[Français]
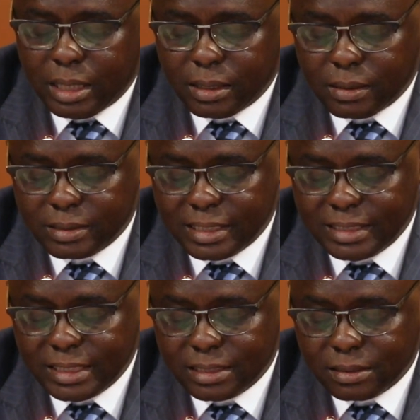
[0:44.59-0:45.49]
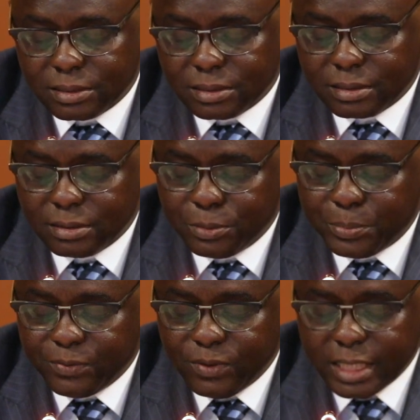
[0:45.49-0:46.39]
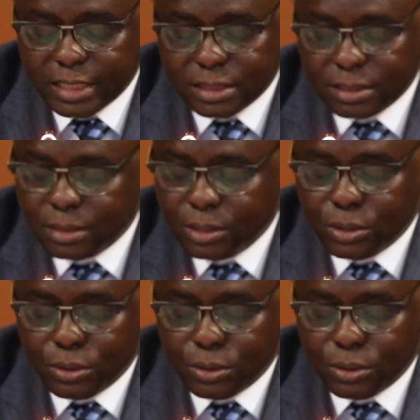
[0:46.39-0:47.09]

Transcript: allant des échanges de privilèges